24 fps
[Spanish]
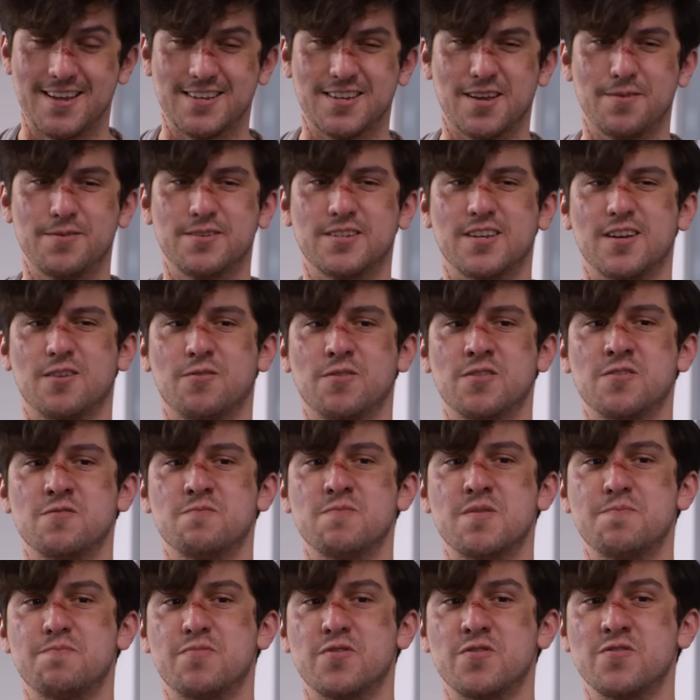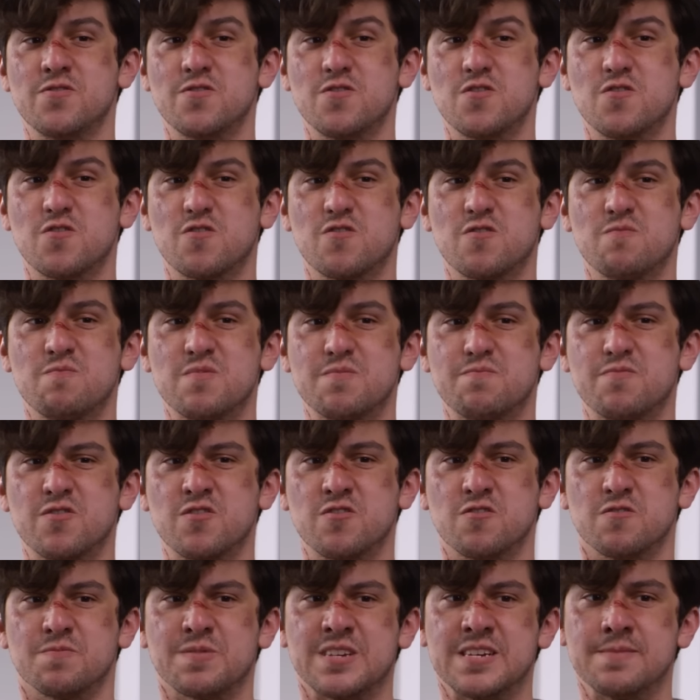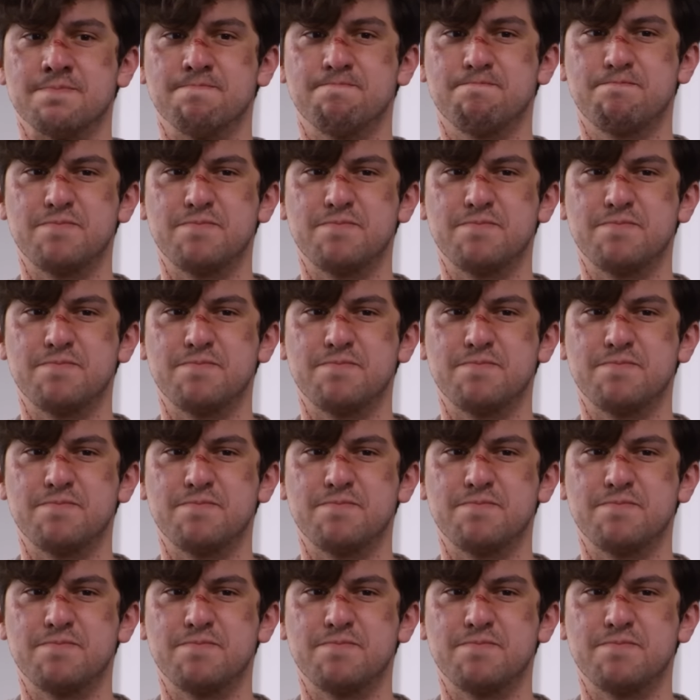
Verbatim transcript: Ya sabes que cuando me pongo loco, me pongo bien